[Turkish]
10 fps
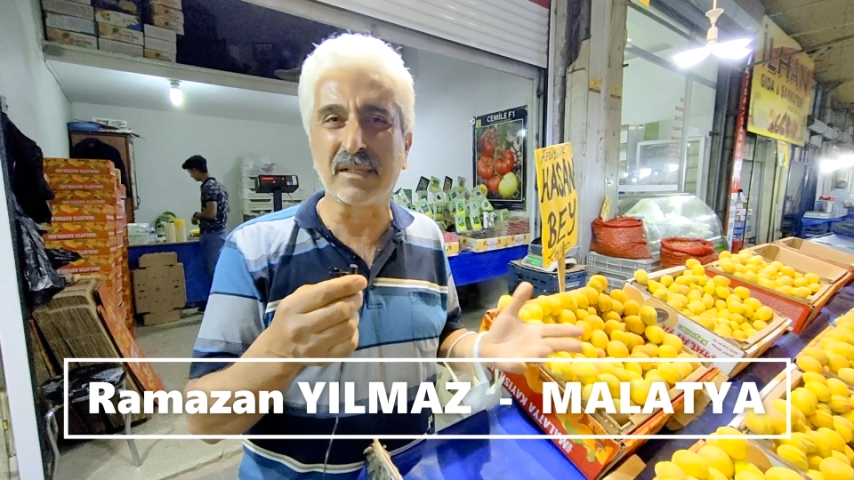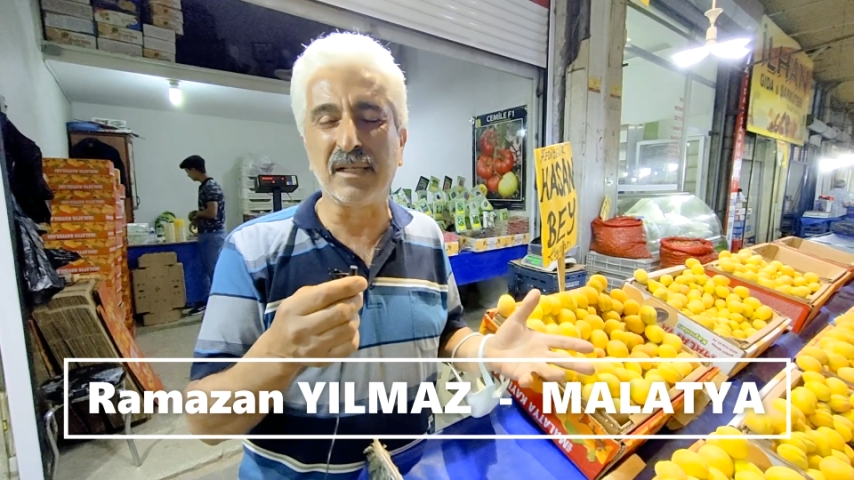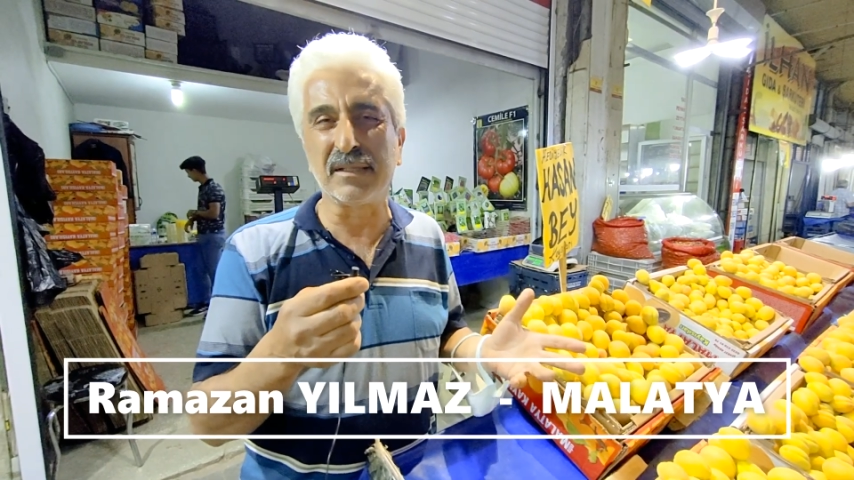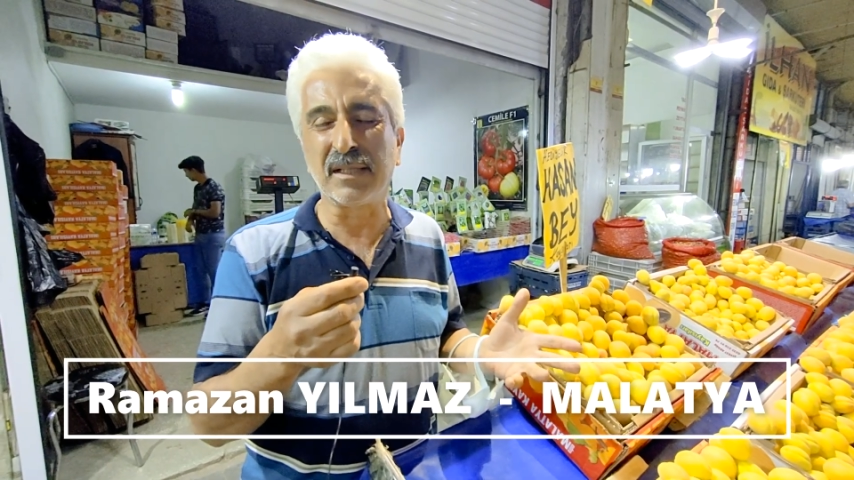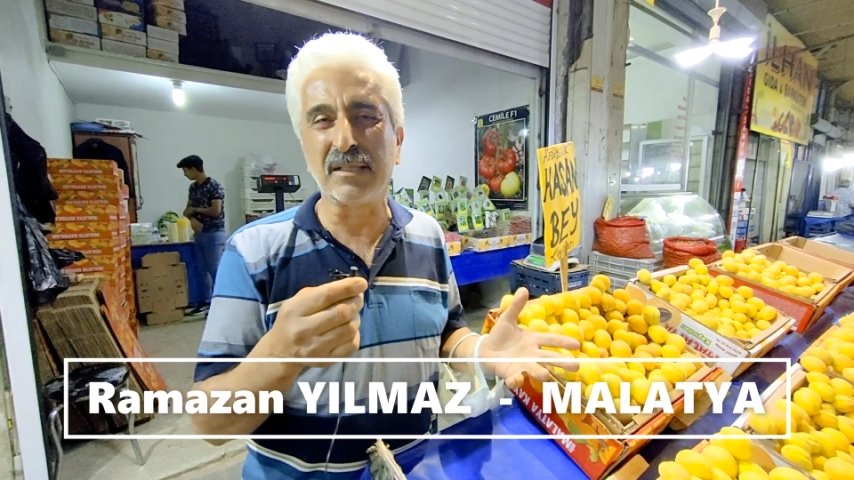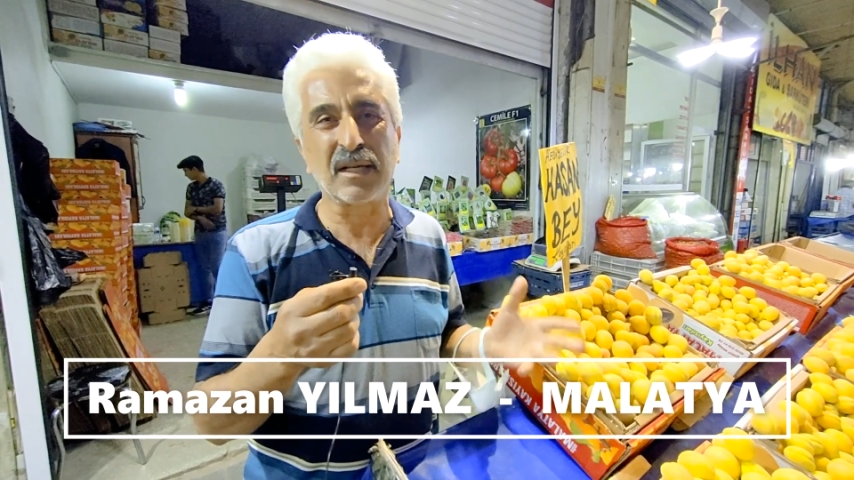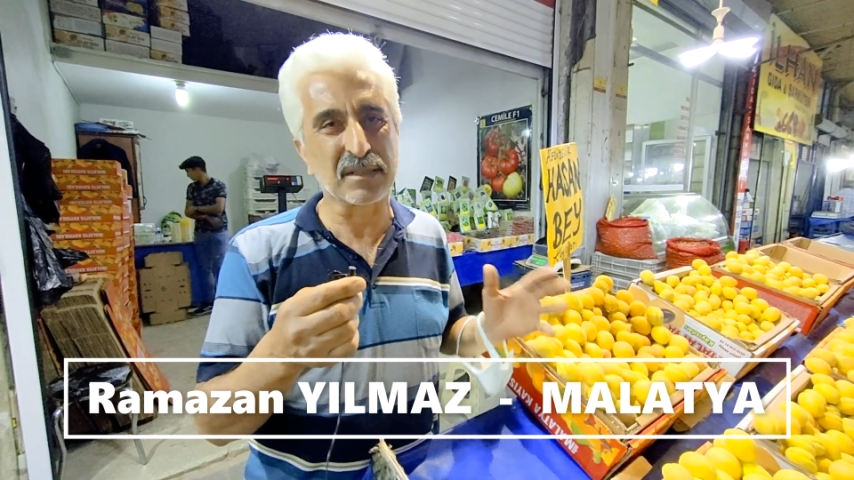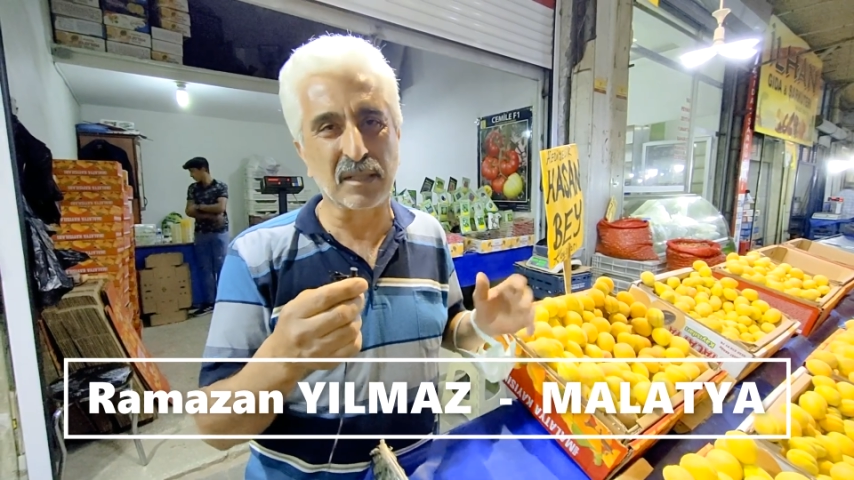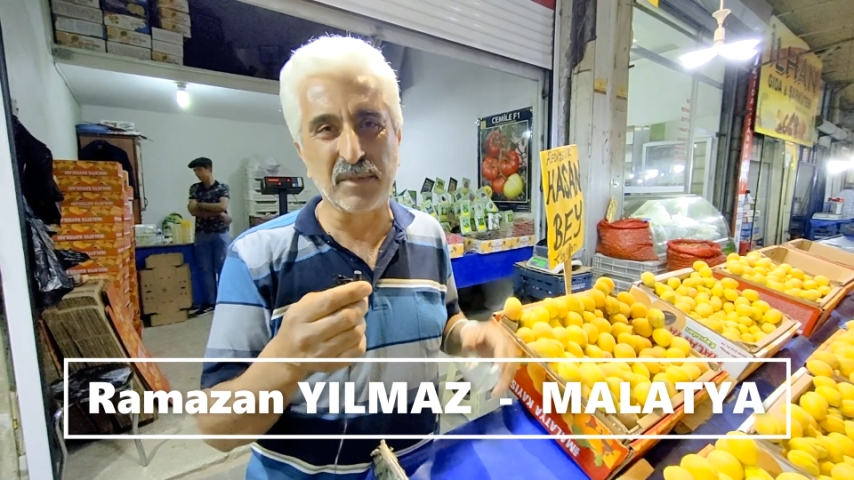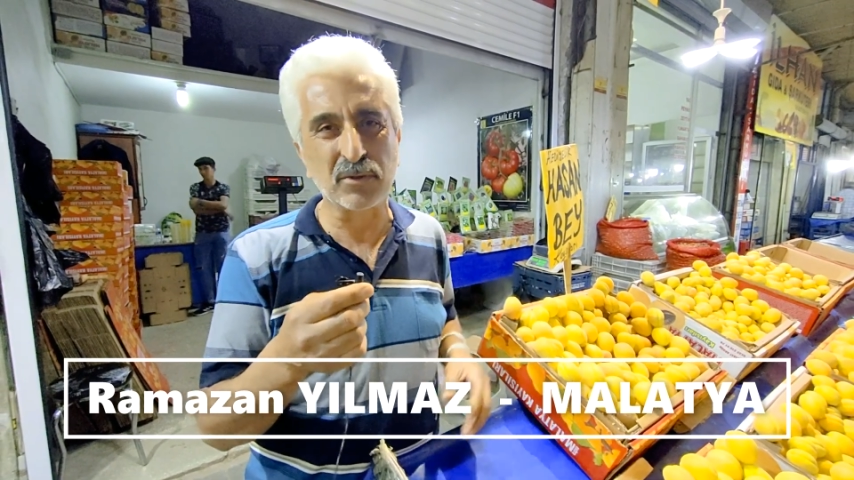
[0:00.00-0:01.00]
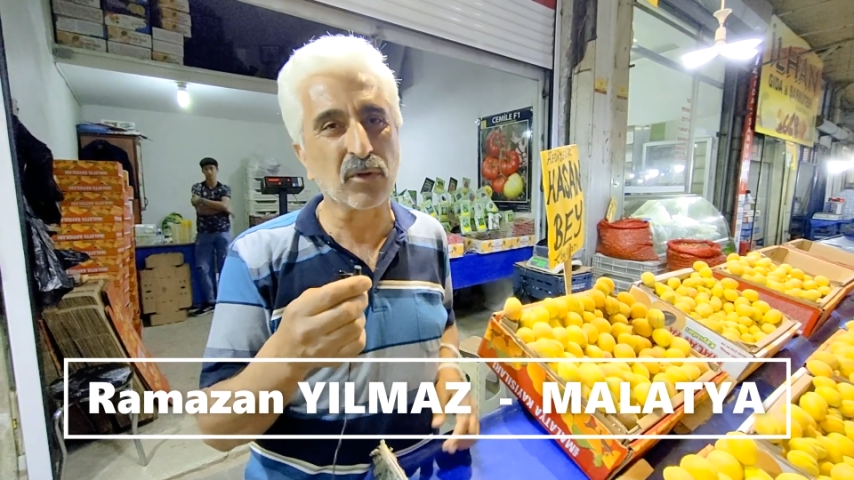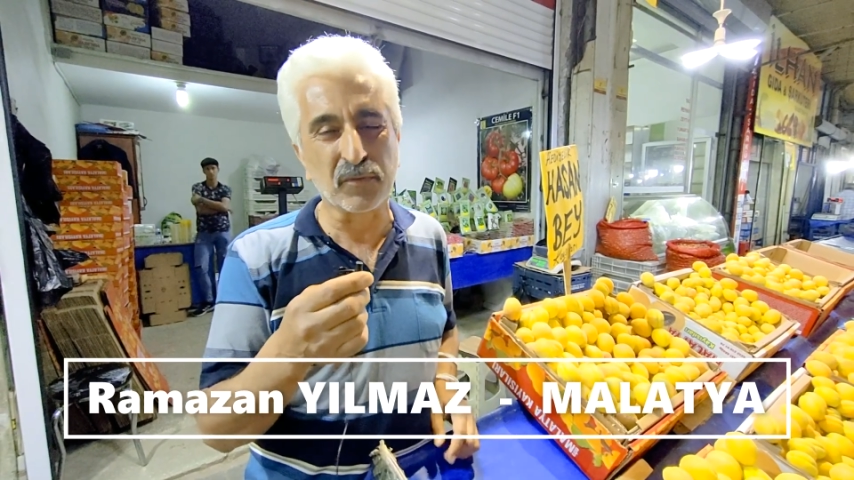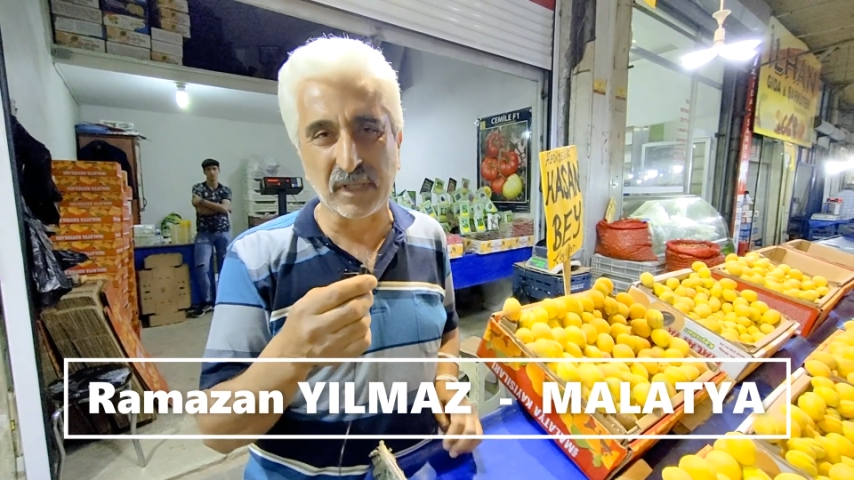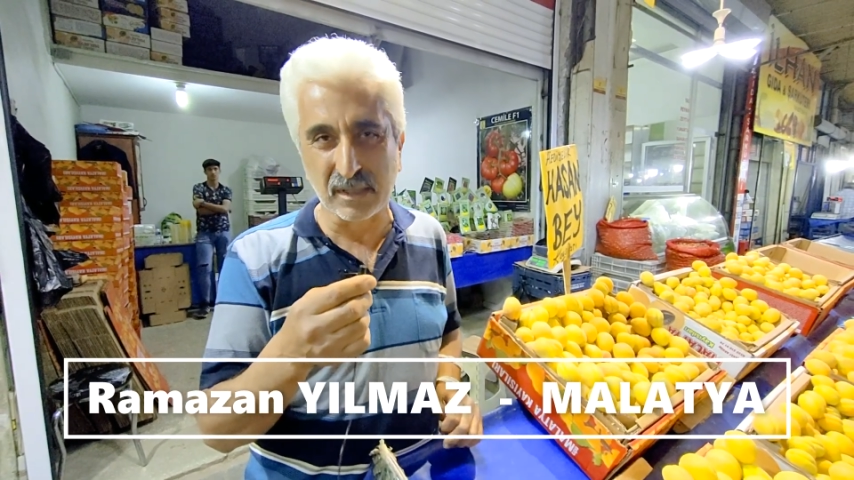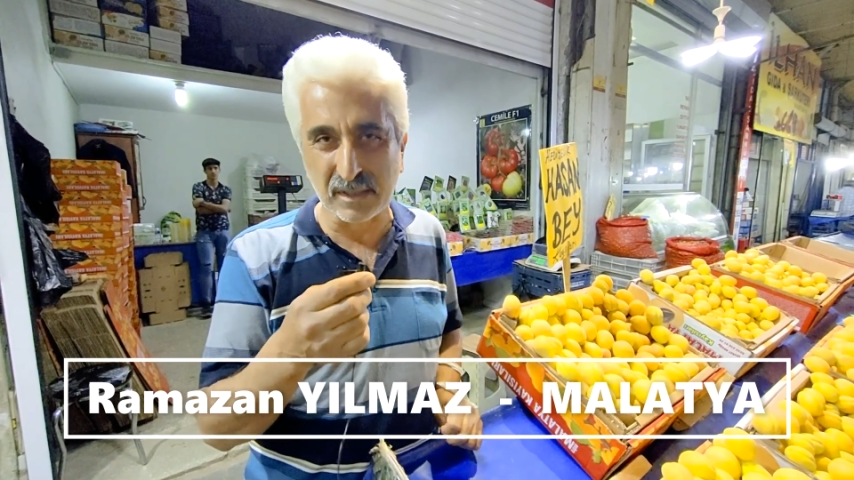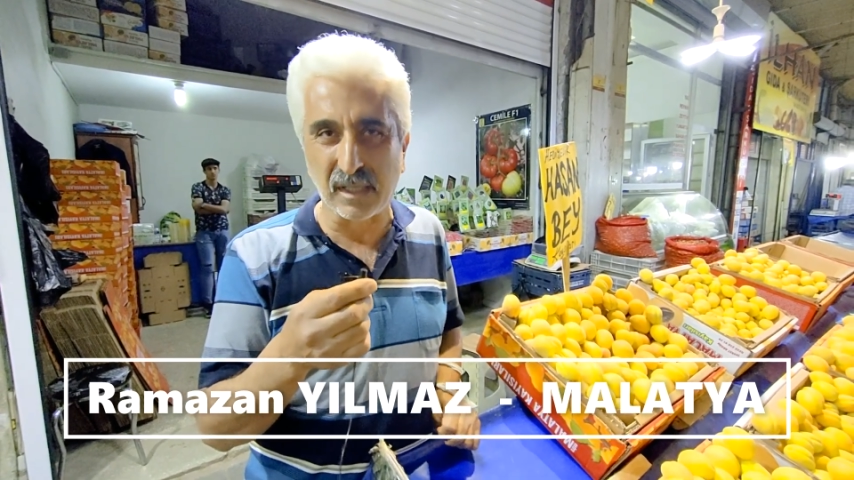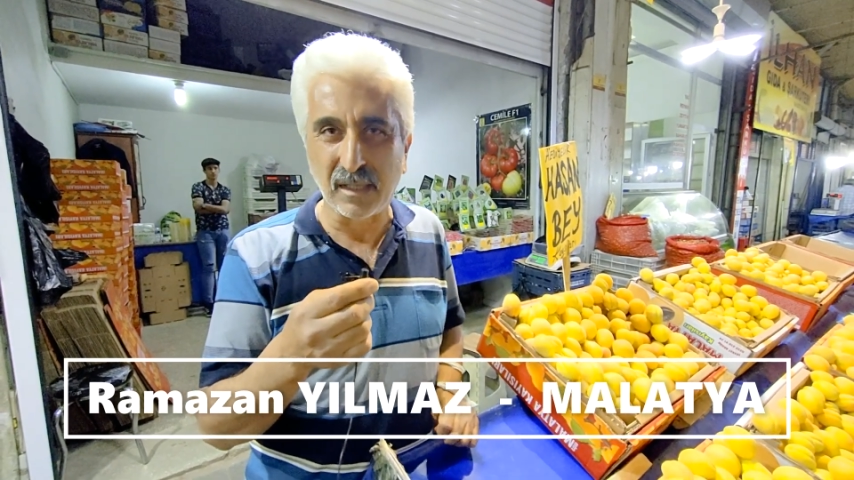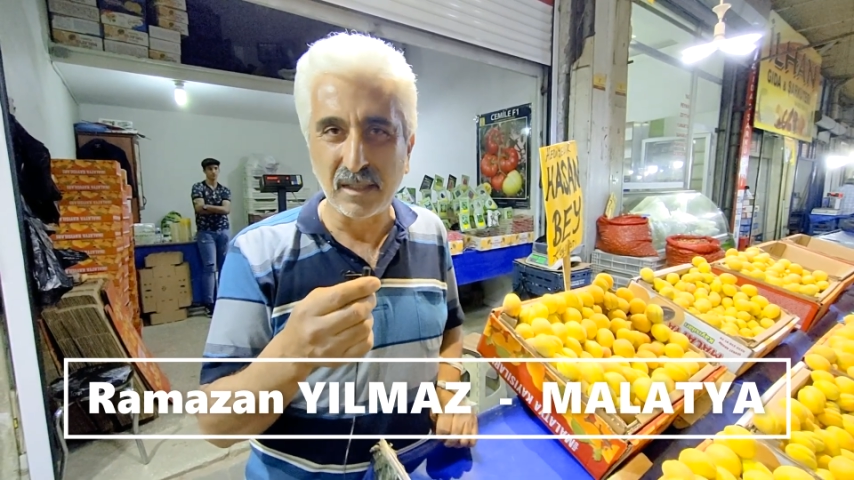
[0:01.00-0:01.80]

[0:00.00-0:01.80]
kalitelisi Hasan Bey sofralıkta.